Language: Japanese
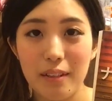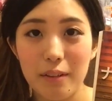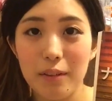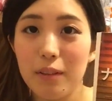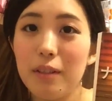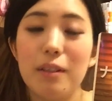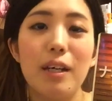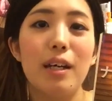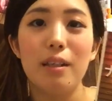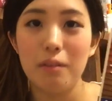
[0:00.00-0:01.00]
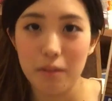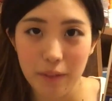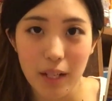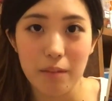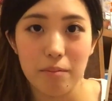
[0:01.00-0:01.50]
この本の概要
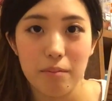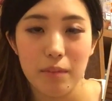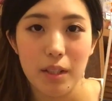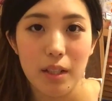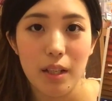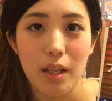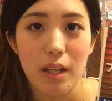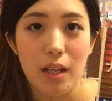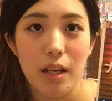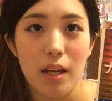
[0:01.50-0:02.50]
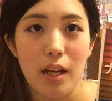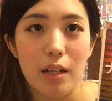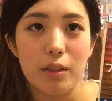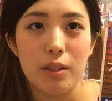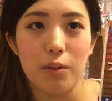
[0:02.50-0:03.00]
は、
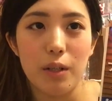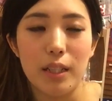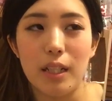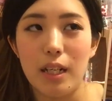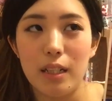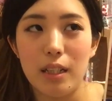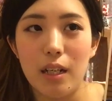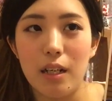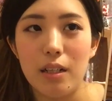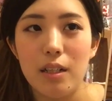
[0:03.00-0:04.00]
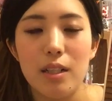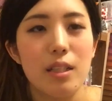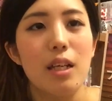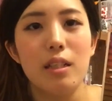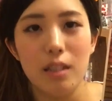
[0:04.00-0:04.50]
悪事を働いた
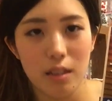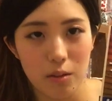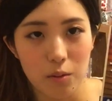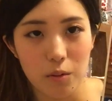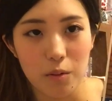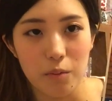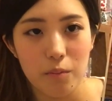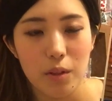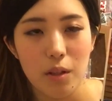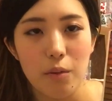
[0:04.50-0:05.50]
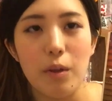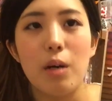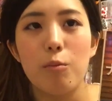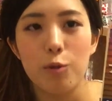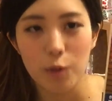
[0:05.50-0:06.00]
3人の
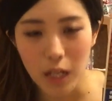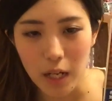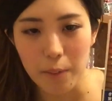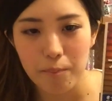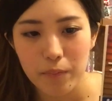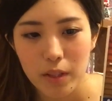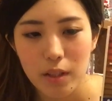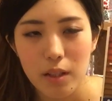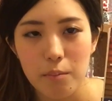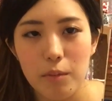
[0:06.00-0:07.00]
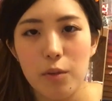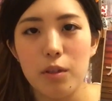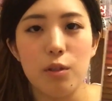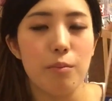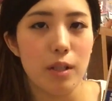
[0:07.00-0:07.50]
若者が身を
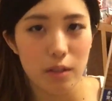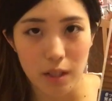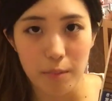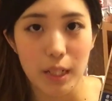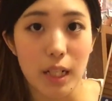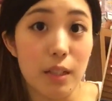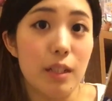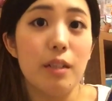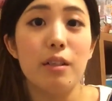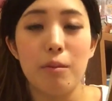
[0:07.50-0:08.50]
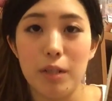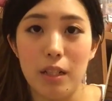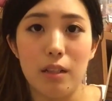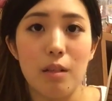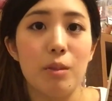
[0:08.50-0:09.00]
潜めるために隠れるため
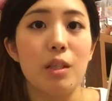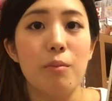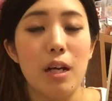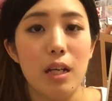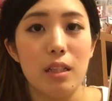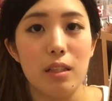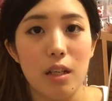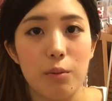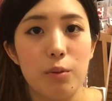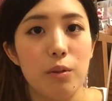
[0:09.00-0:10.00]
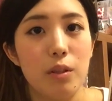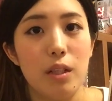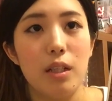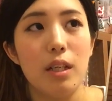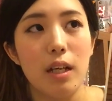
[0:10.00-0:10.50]
にたまたま入った古
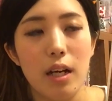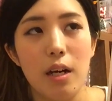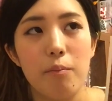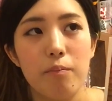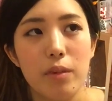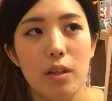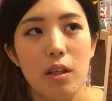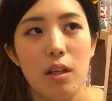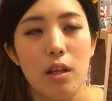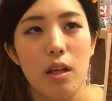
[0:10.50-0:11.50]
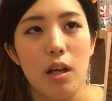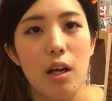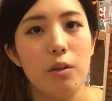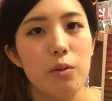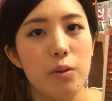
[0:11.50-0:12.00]
い家が
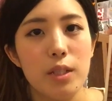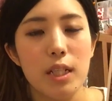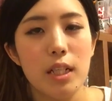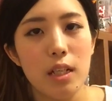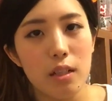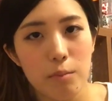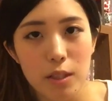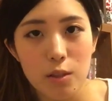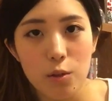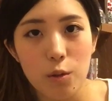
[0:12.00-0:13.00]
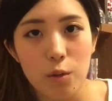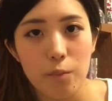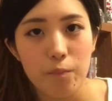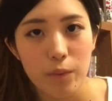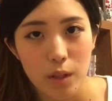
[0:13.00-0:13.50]
ある不思議な秘密
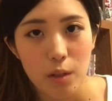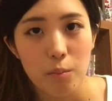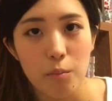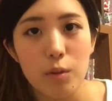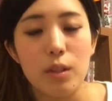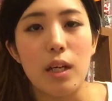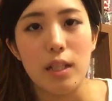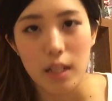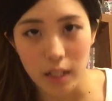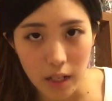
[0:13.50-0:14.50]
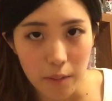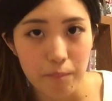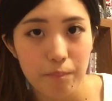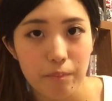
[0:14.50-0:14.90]
を持った家で